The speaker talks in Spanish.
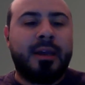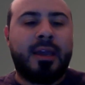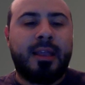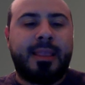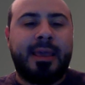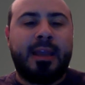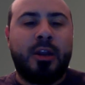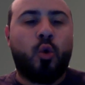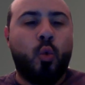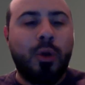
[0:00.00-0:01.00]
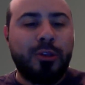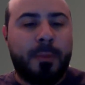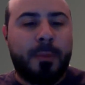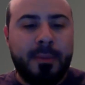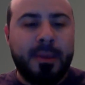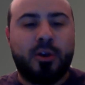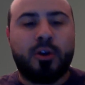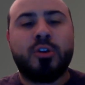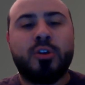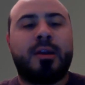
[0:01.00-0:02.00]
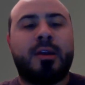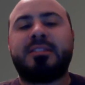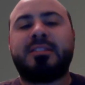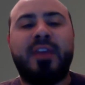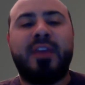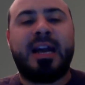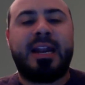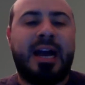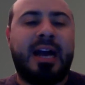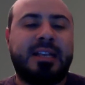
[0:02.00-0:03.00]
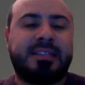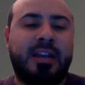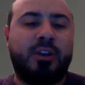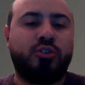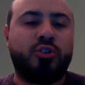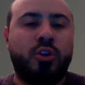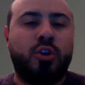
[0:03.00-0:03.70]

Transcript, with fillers: Este, los cuatro primeros clasifican hacia los